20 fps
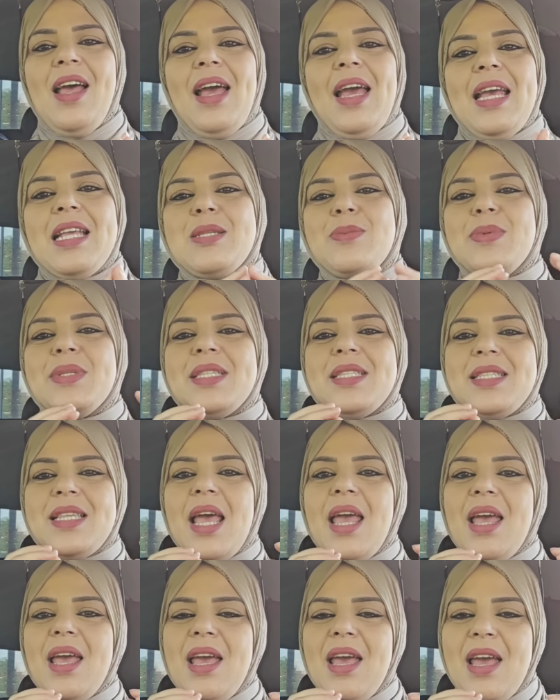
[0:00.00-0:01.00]
حيت
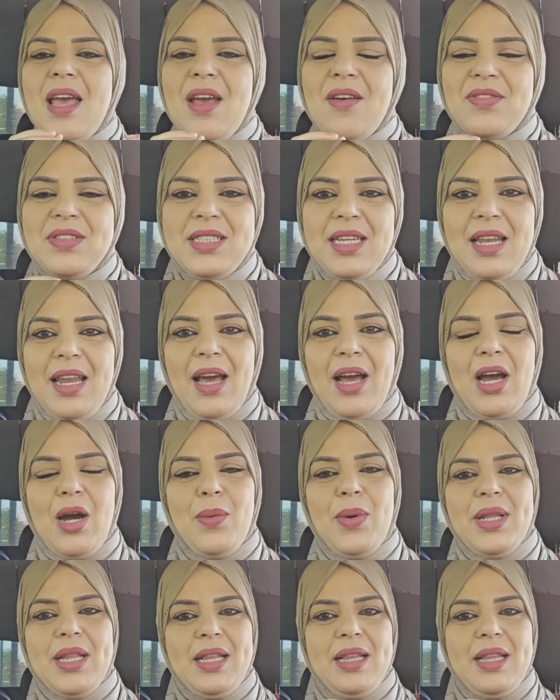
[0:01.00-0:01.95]
بزاف ديال الاخوات